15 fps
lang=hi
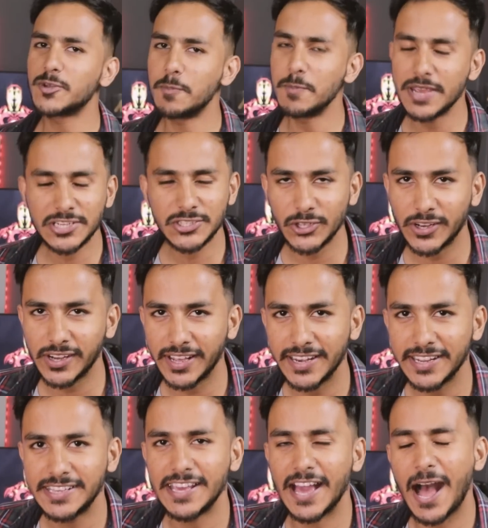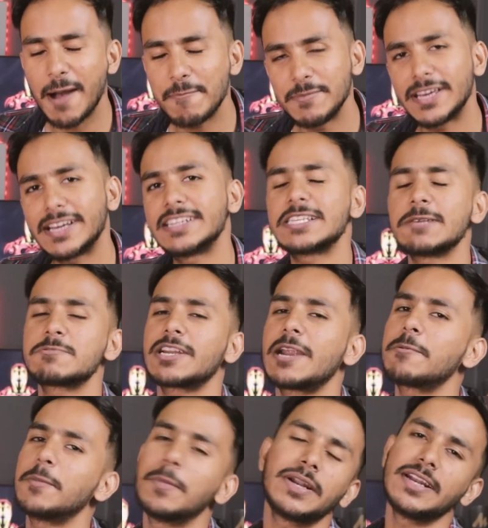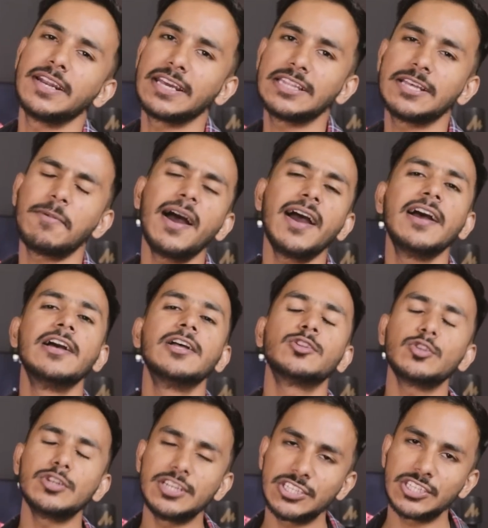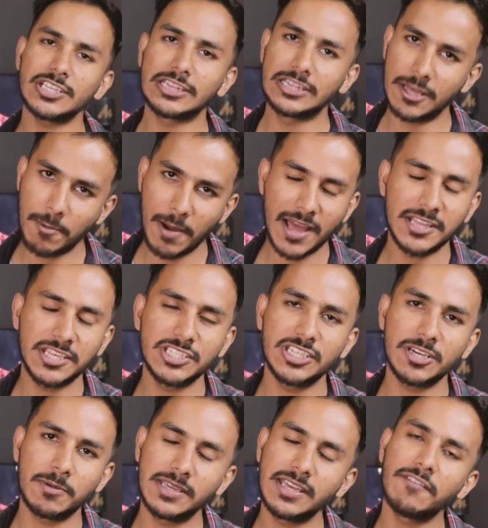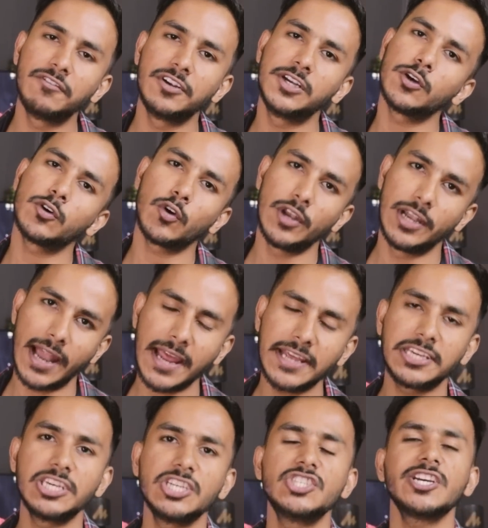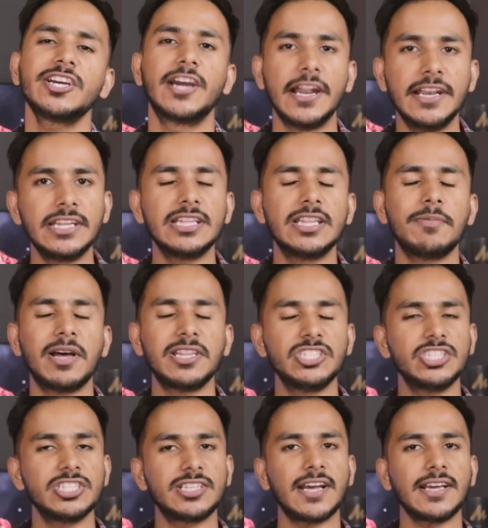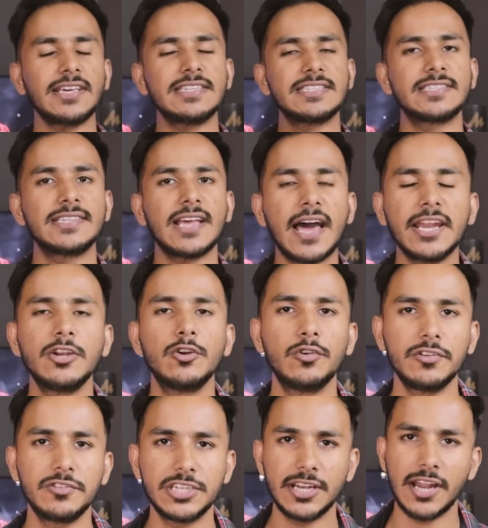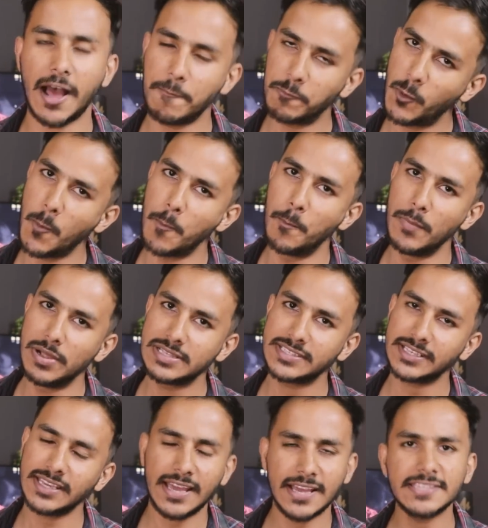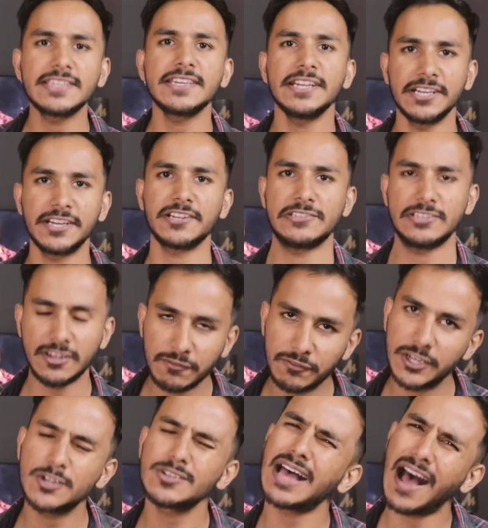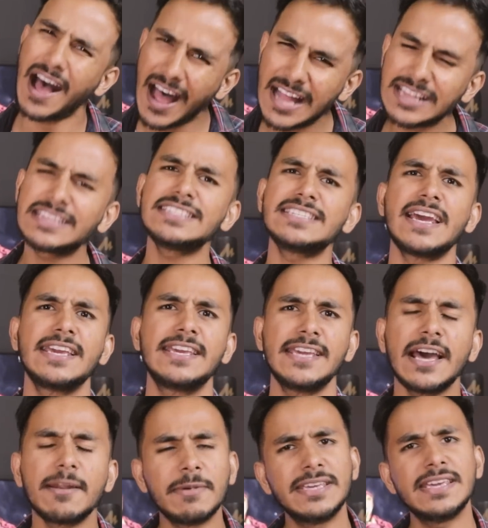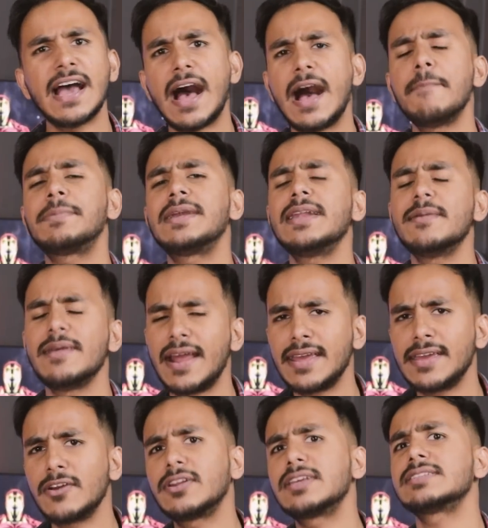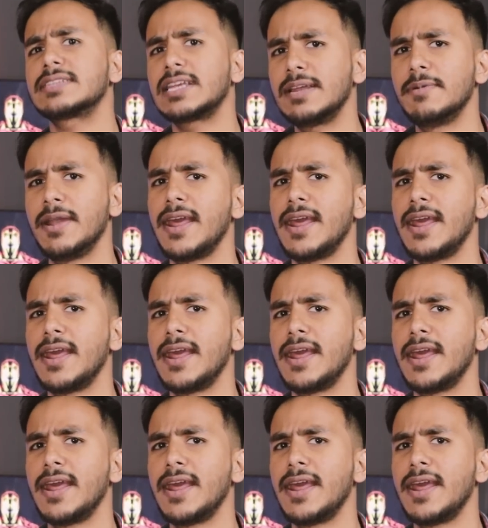सो मेक श्योर करें कि आपने अगर सब्सक्राइब का बटन नहीं दबाया तो नीचे दबा दबा दीजिए भैया वीडियो को लाइक कीजिए घंटी दबा दीजिए ताकि सारे नोटिफिकेशन आपको मिल सके ऐसी ही इंटरेस्टिंग वीडियो आती जाएगी यार भैया आपके लिए बनाएंगे और किसके लिए